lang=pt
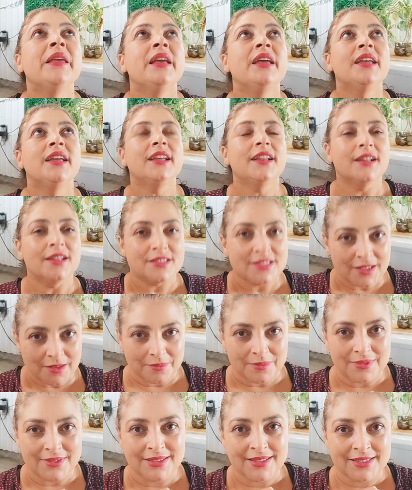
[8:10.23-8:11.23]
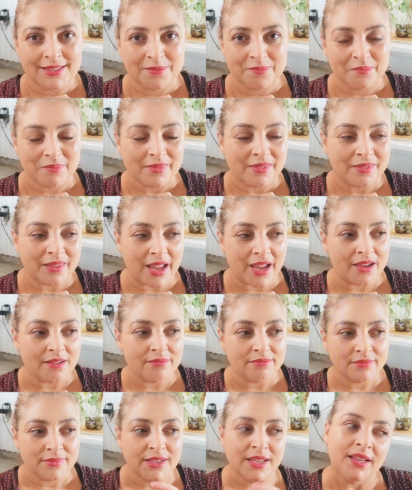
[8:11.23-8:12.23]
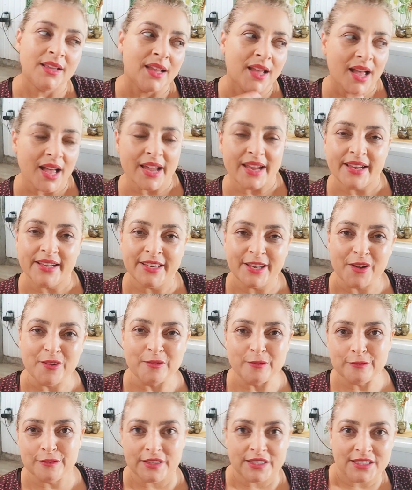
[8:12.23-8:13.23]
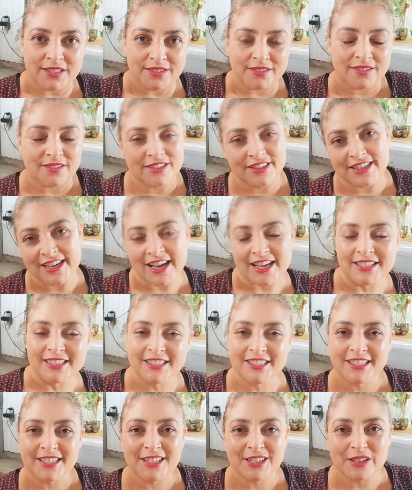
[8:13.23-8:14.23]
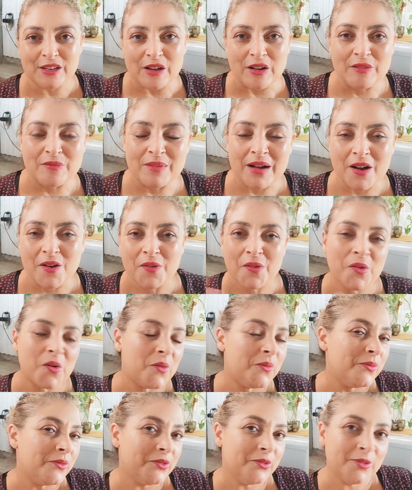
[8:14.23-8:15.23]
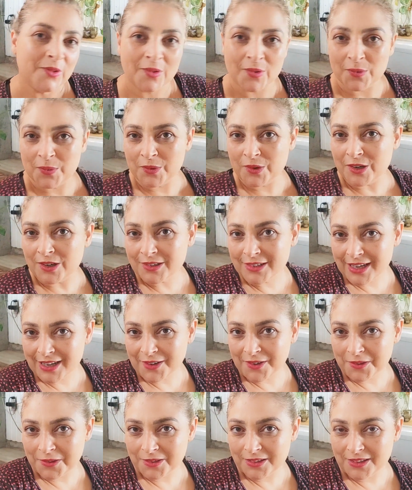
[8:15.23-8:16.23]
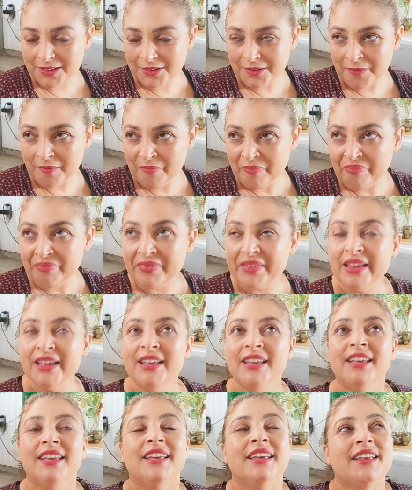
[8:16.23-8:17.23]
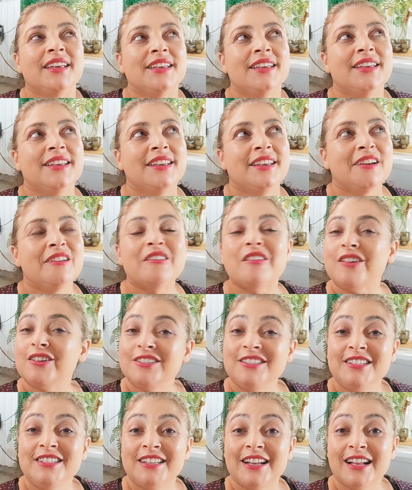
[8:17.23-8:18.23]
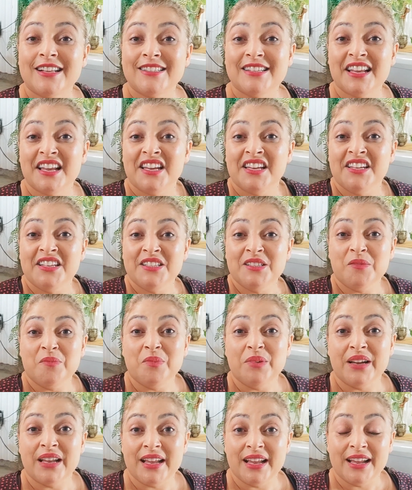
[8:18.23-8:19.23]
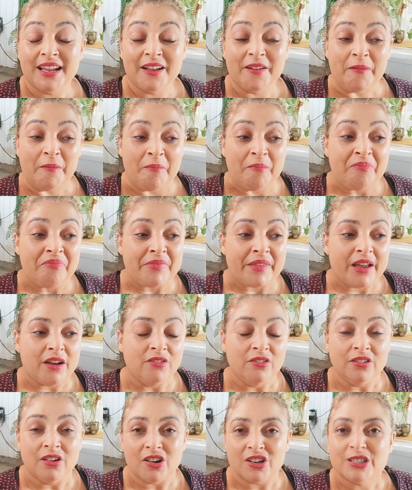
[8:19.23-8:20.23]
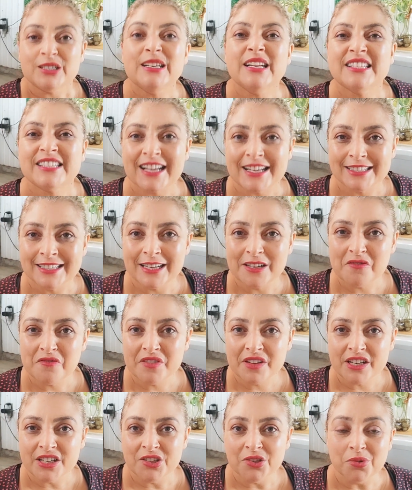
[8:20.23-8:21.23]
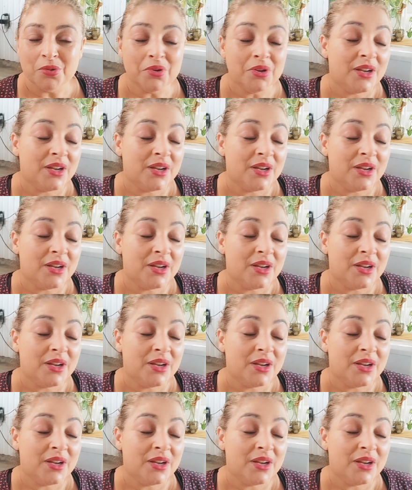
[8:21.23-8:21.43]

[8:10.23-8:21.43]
E nós vamos, né, Aí tem um vídeo do dia a dia normal, comum, como qualquer outro. E eu gosto de trazer isso porque eu não gosto de deixar sem vídeo.